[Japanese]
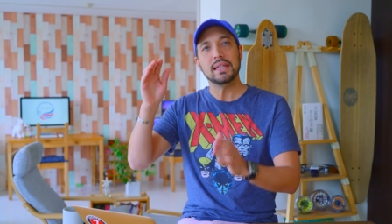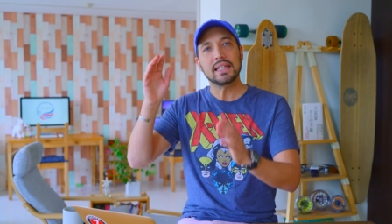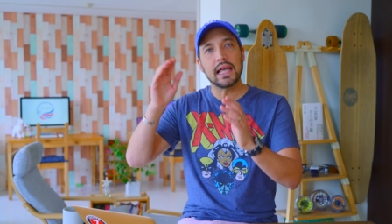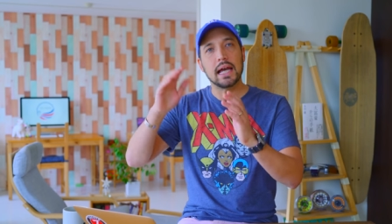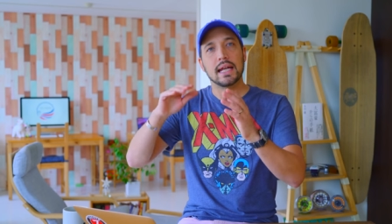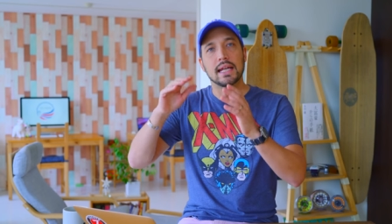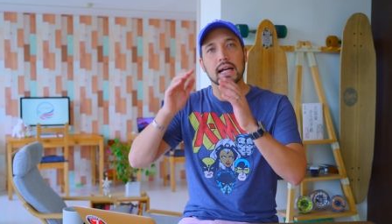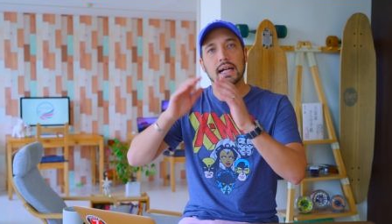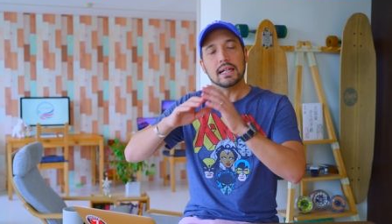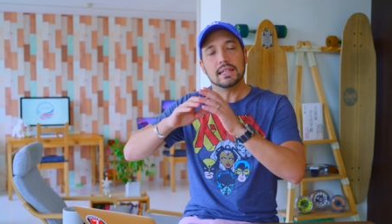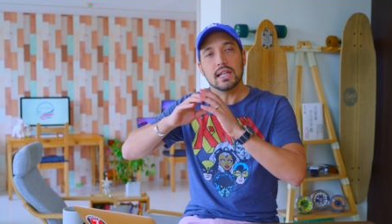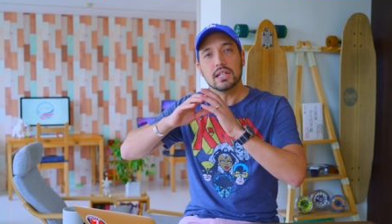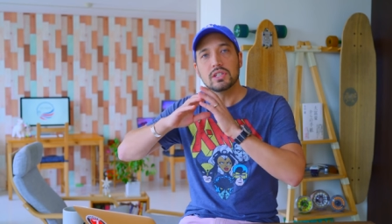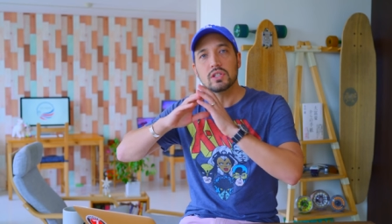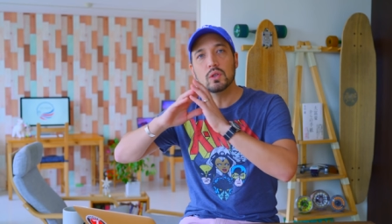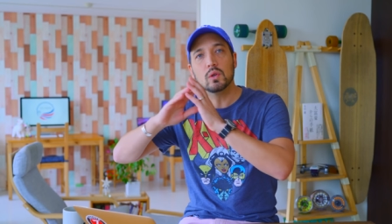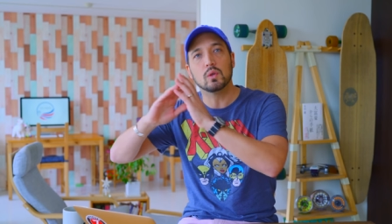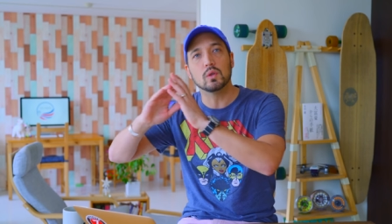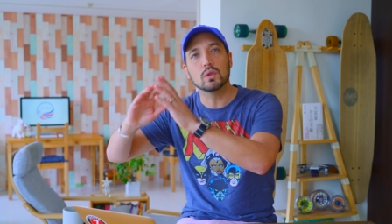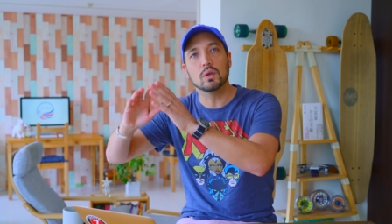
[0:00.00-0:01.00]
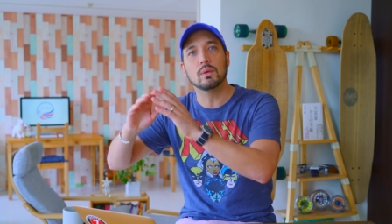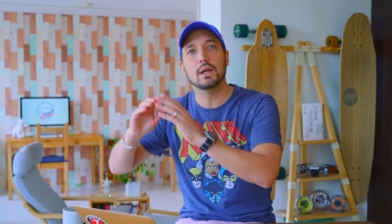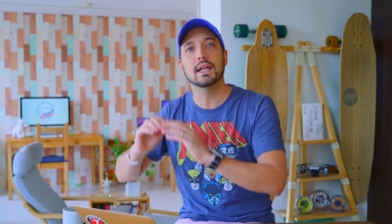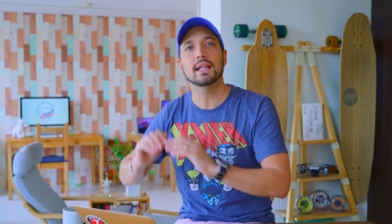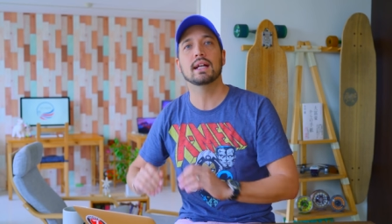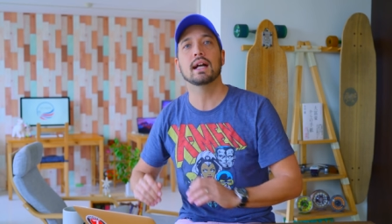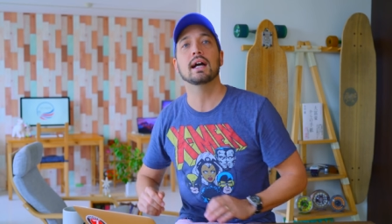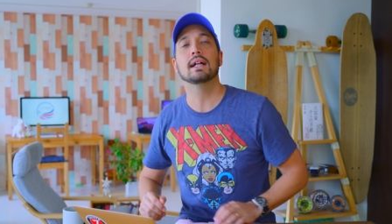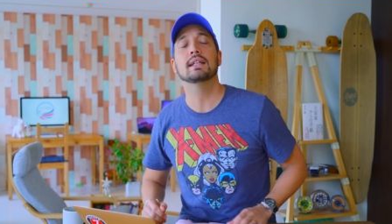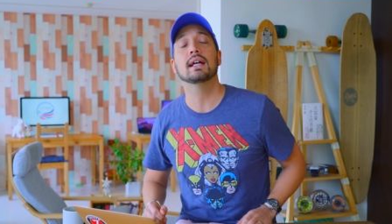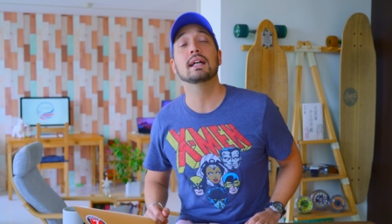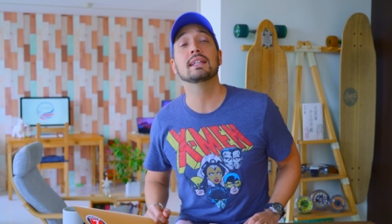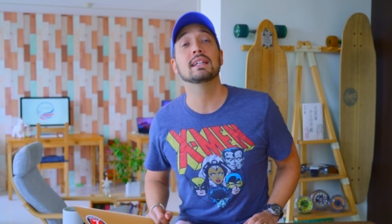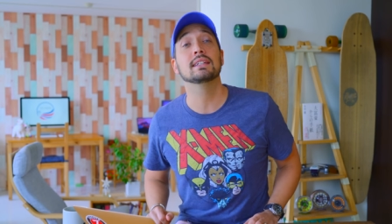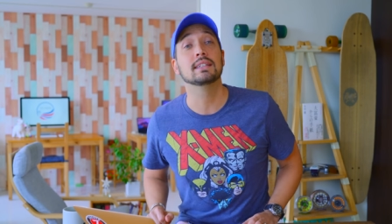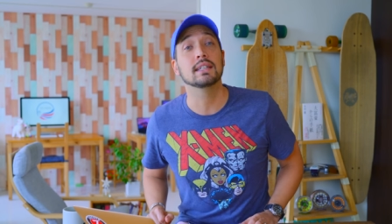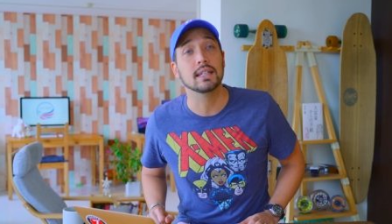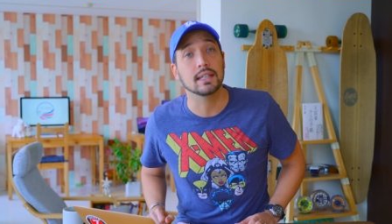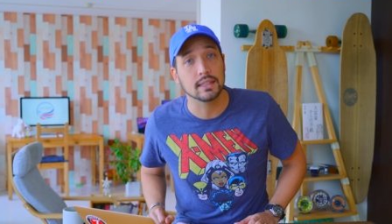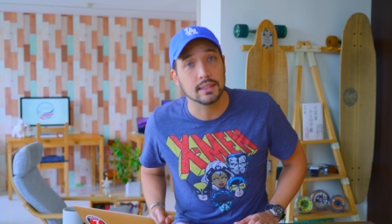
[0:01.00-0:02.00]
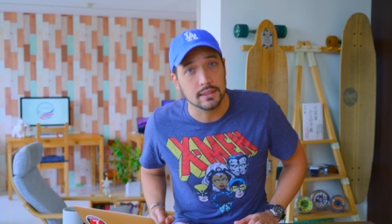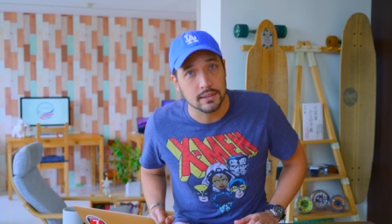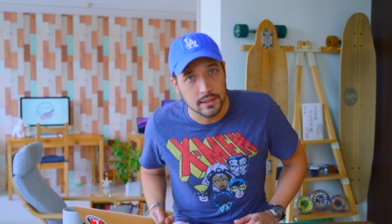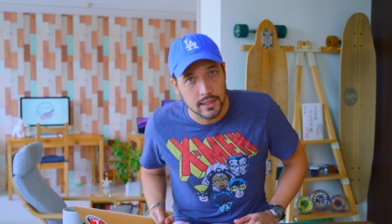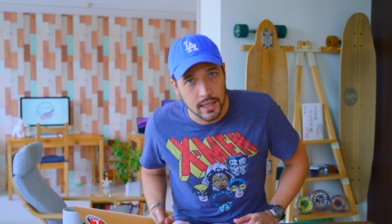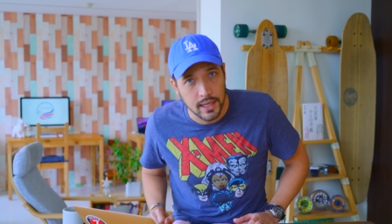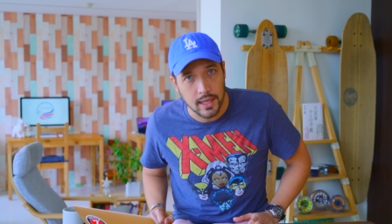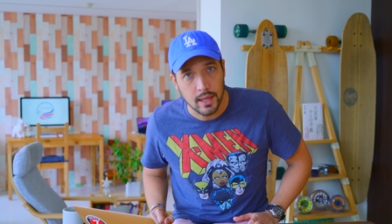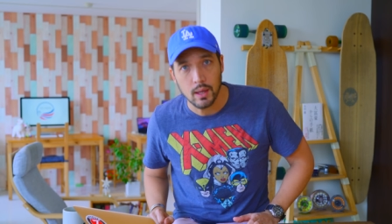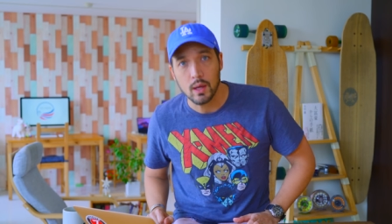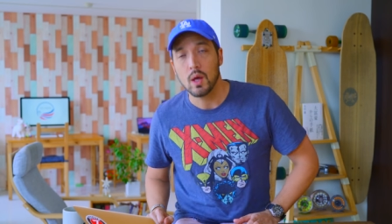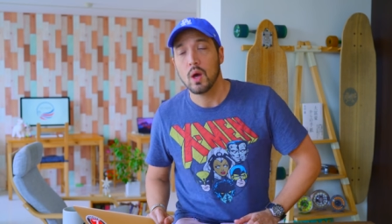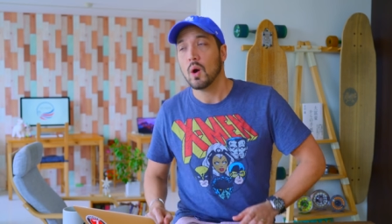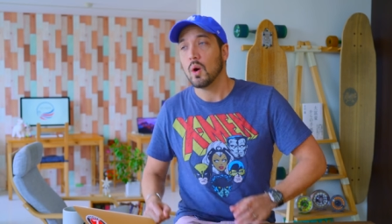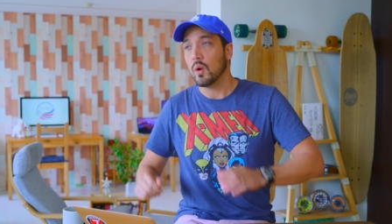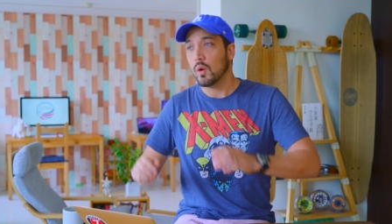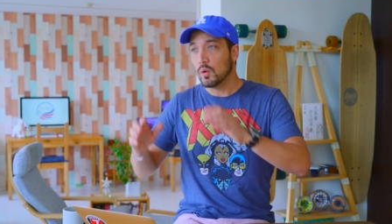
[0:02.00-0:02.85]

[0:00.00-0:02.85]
みたいな形の断り方じゃなくて、